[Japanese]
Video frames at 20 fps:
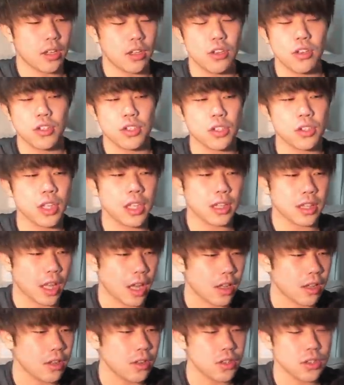9勝だった
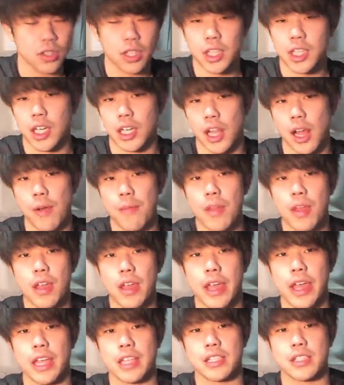?9 勝だったかなえー、